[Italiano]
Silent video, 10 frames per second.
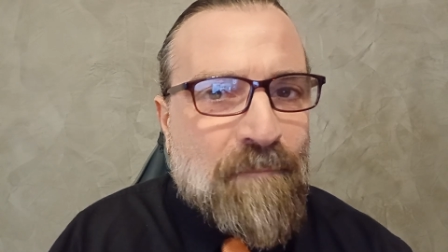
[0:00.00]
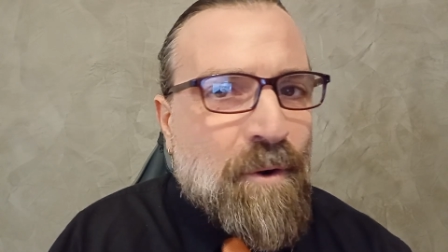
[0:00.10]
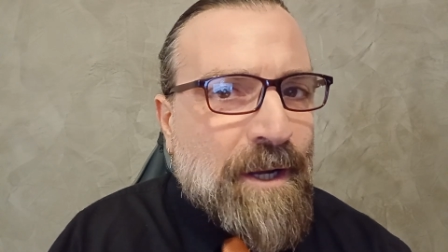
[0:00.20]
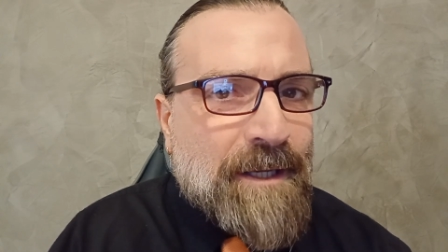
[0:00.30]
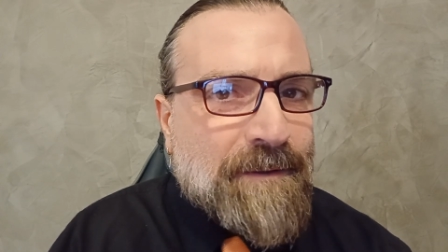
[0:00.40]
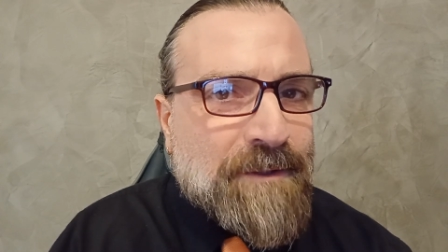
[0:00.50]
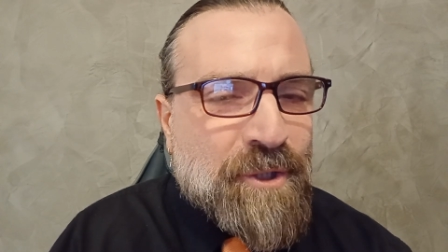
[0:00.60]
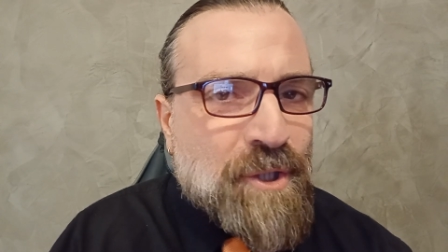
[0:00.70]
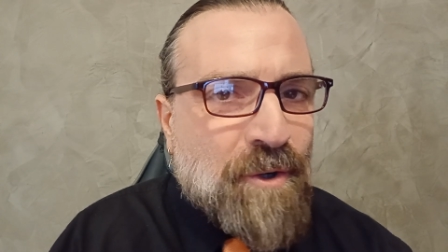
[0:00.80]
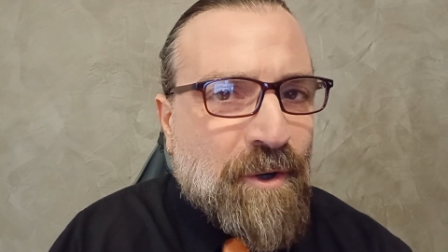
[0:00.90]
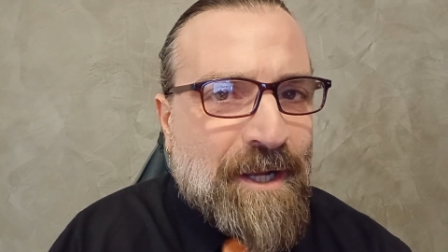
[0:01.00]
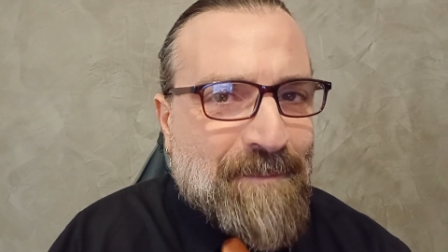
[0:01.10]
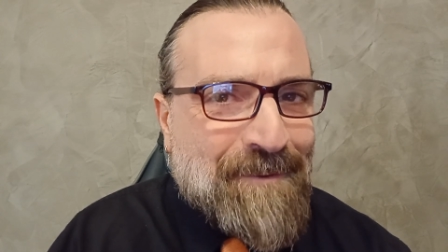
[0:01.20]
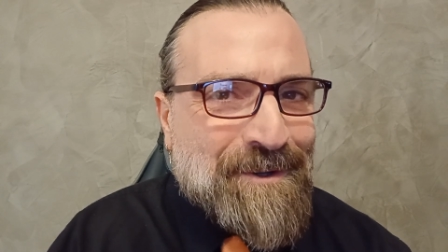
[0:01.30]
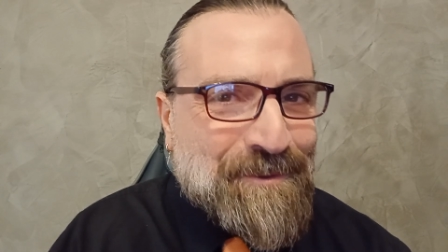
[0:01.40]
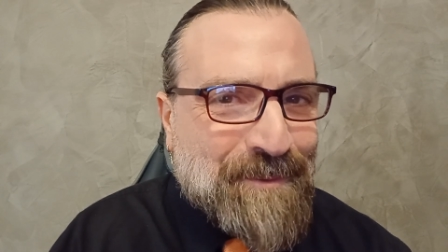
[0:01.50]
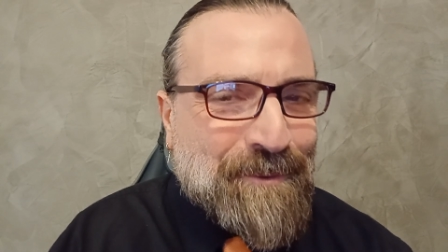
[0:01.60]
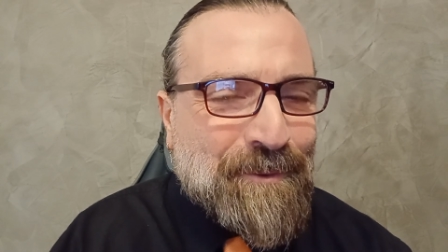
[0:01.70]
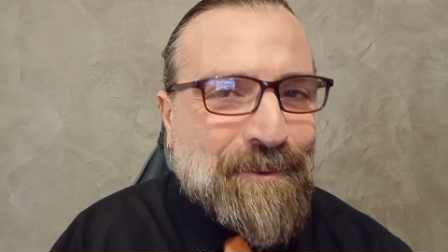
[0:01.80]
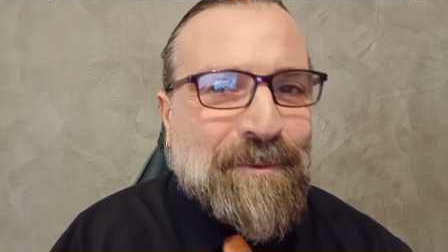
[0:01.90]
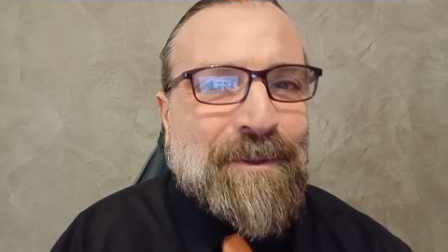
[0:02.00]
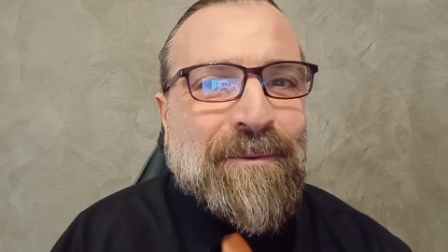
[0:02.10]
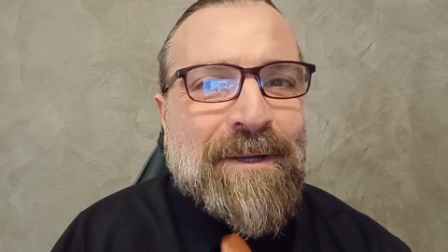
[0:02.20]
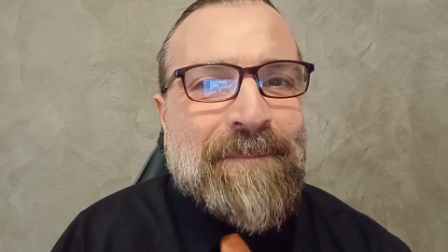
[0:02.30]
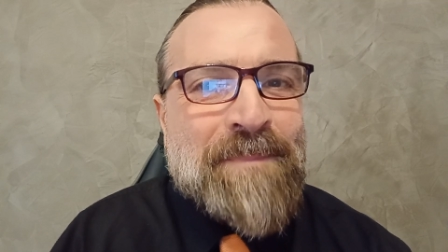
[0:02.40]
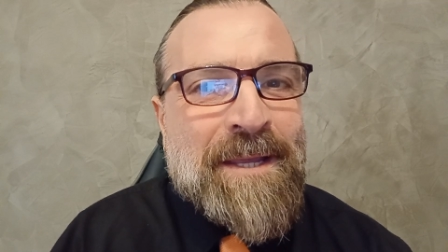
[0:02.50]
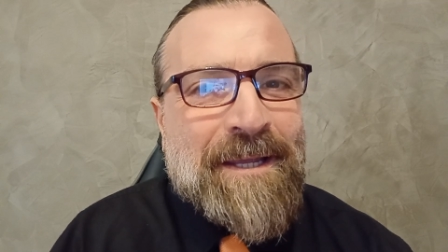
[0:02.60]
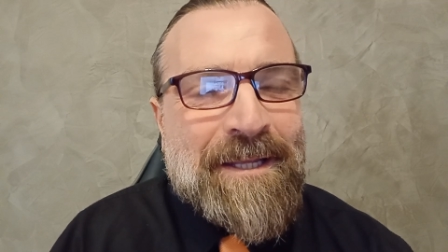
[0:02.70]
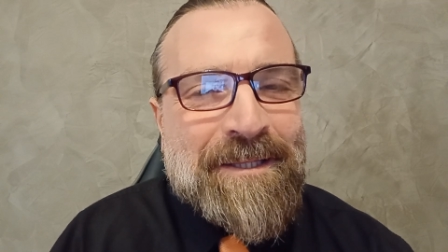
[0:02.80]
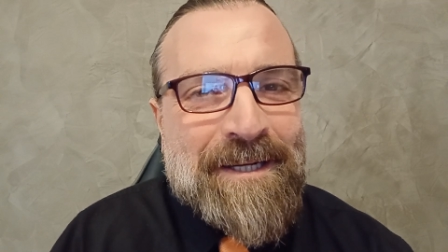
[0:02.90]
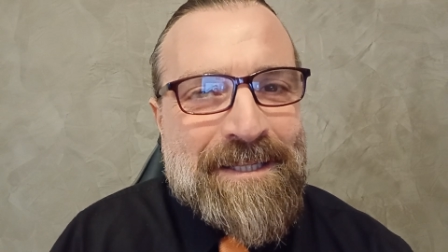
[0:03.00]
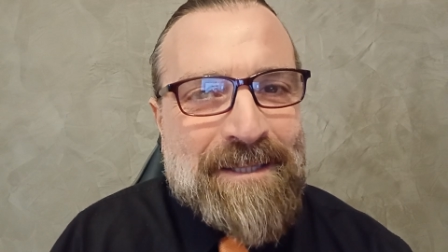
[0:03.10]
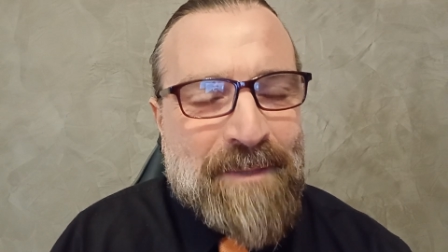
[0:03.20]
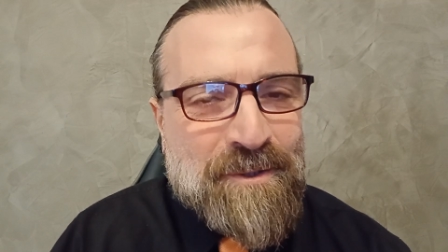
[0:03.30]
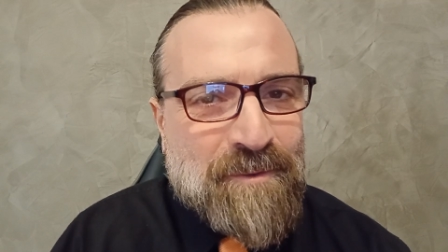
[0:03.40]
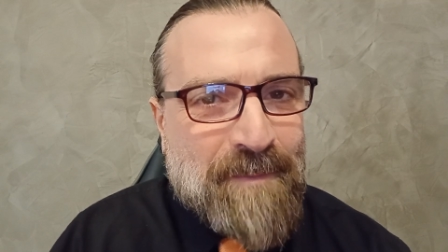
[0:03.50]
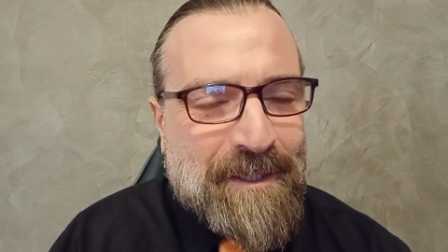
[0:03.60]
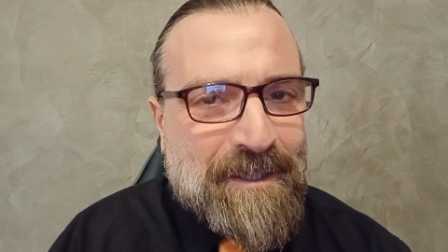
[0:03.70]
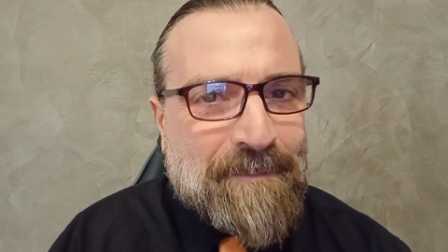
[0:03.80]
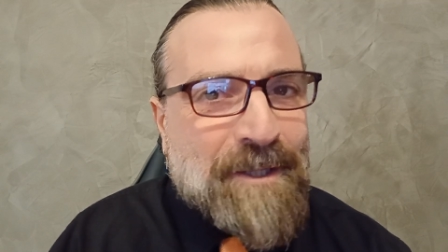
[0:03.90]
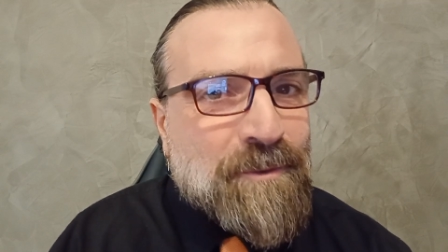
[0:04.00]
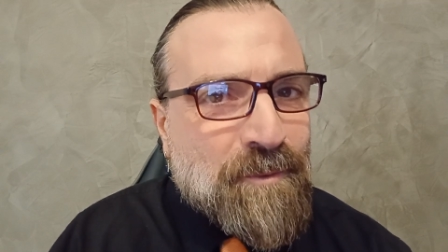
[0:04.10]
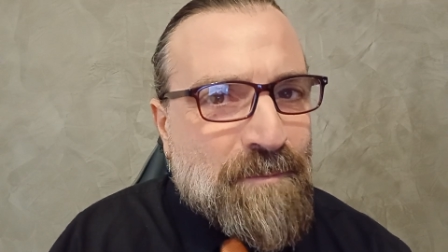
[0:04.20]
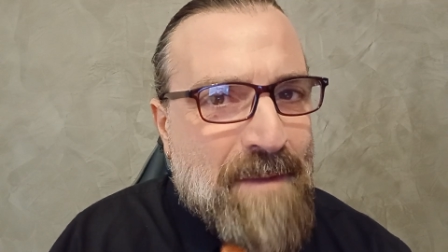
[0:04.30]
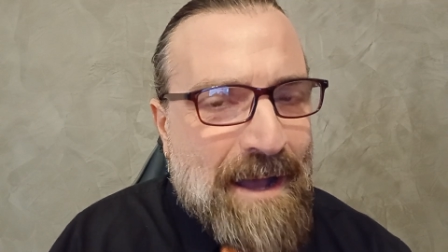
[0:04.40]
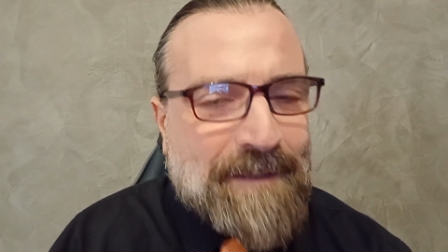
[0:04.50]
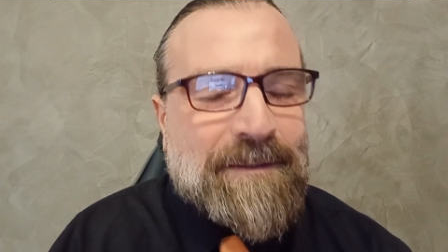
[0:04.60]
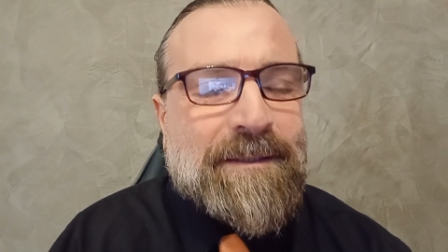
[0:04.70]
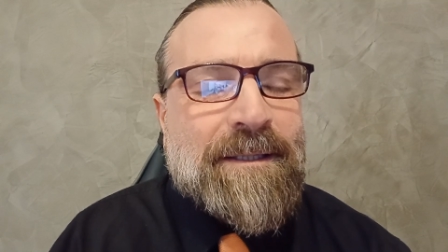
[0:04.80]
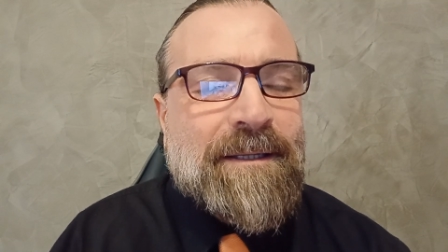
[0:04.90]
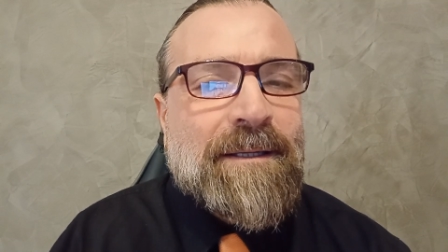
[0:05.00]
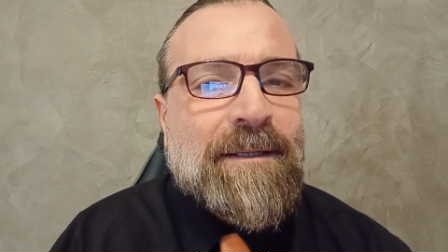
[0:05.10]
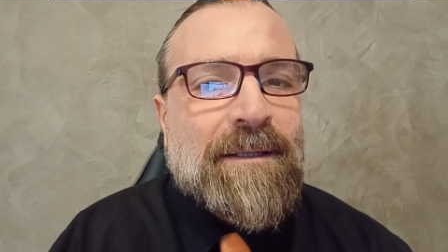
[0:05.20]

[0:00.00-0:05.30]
voi anticiclonica, ma poi soprattutto quello che interessa maggiormente perturbante,